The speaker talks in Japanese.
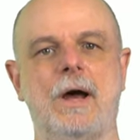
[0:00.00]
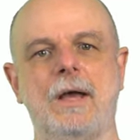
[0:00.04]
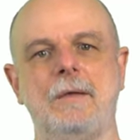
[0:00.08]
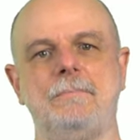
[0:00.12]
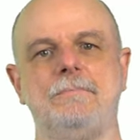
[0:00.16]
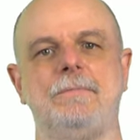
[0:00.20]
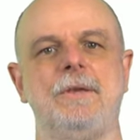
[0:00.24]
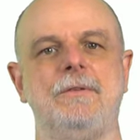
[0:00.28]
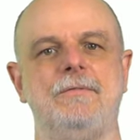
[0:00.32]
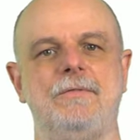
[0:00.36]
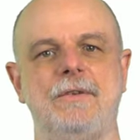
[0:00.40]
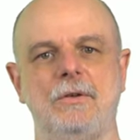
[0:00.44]

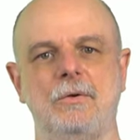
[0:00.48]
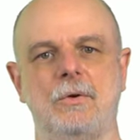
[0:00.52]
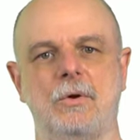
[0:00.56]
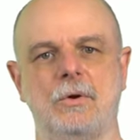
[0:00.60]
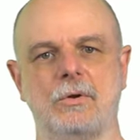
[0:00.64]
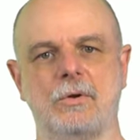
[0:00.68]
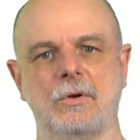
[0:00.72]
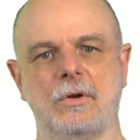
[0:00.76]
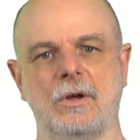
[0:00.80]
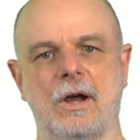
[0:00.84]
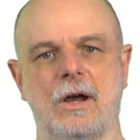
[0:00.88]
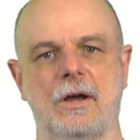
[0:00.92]

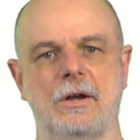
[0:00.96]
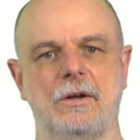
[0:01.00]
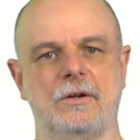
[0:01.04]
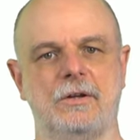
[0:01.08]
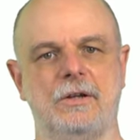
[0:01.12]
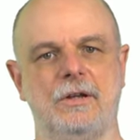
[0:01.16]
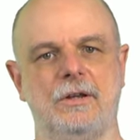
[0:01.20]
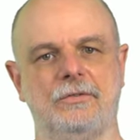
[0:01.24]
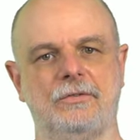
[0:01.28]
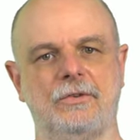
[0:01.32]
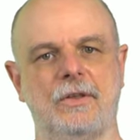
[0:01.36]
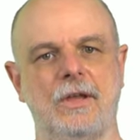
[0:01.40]
IPv6 があるん
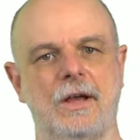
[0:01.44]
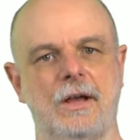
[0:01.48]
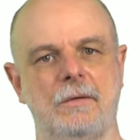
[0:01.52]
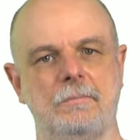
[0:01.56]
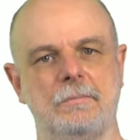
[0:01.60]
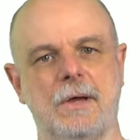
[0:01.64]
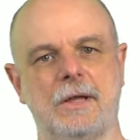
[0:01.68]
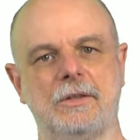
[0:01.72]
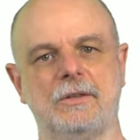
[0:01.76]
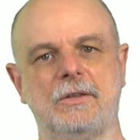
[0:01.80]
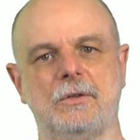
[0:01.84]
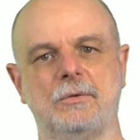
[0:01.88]
ですが、
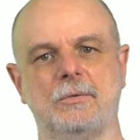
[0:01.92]
まあ、